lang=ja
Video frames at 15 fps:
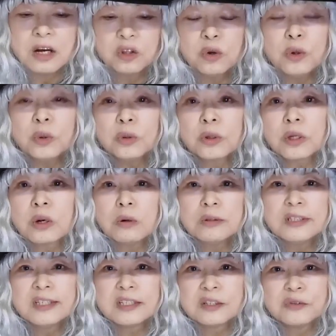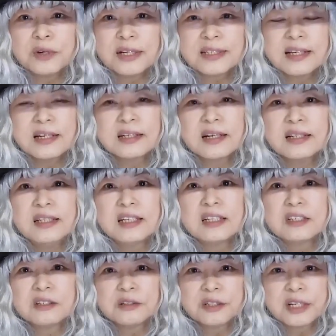ということで本日は前回に引き
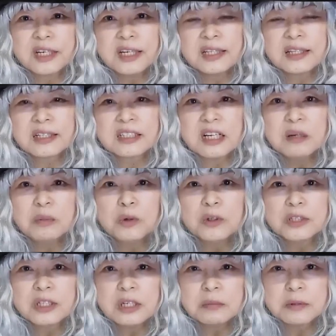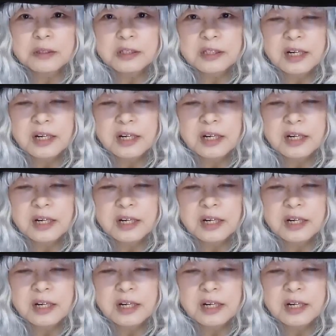続き多細胞生物